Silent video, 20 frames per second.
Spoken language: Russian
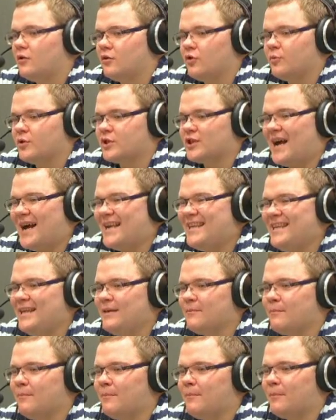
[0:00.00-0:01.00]
То бишь,
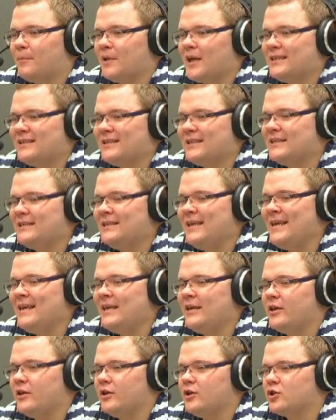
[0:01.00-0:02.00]
они платят
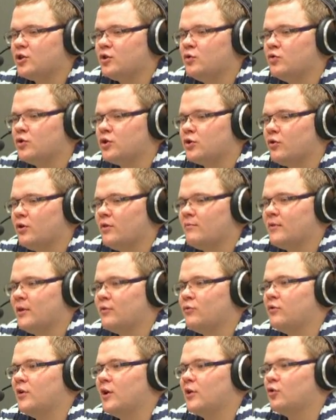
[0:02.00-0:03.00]
деньги и ждут, что им
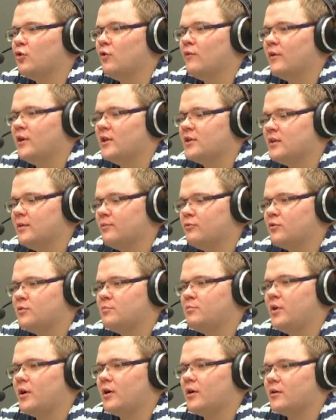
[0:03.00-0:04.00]
дадут готовый рецепт
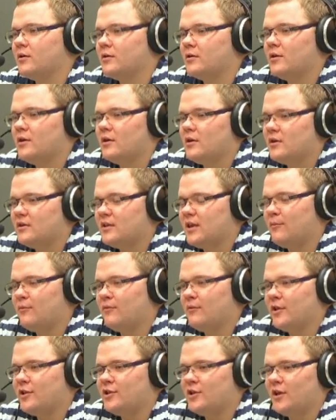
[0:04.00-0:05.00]
успеха. С
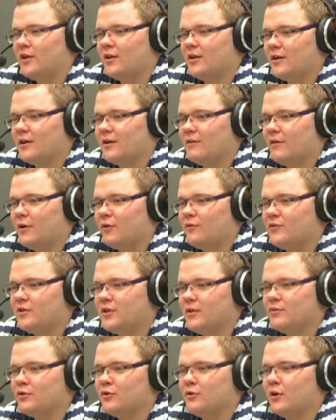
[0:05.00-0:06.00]
самого начала я говорю
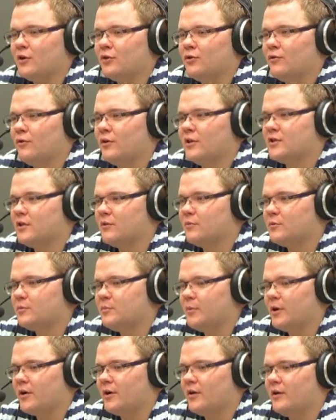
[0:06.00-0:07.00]
всем, что готового рецепта
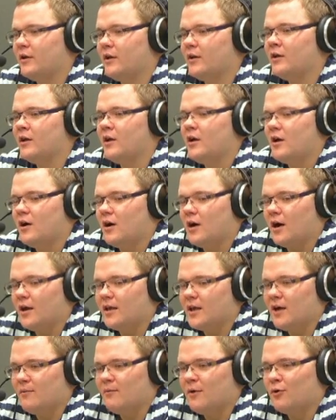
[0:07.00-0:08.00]
успеха нет. А,
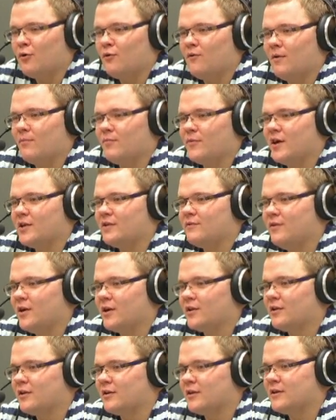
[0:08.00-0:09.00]
я могу вам дать
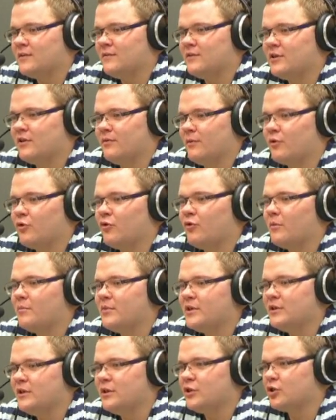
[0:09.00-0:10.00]
вектор развития, могу
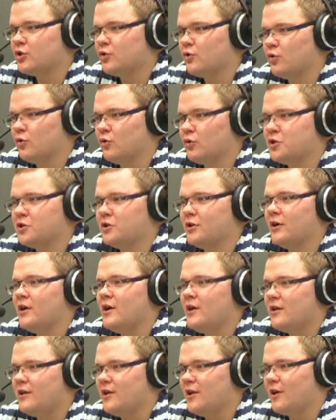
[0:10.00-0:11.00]
объяснить, что точно
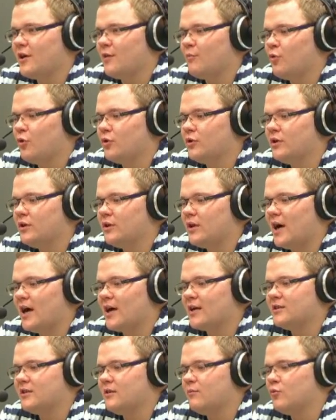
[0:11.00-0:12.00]
не работает,
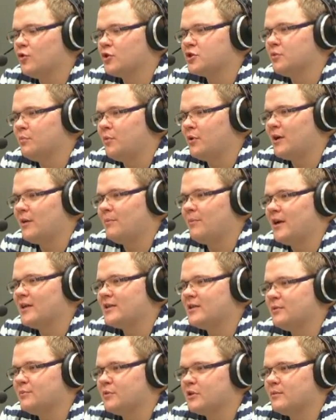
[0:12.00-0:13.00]
а где можно
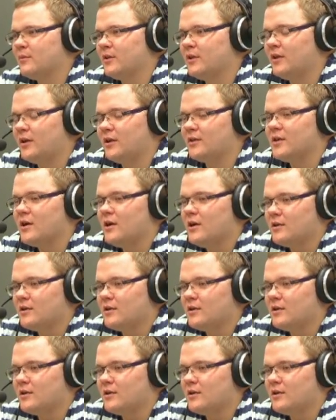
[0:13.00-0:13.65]
покопаться и посмотреть.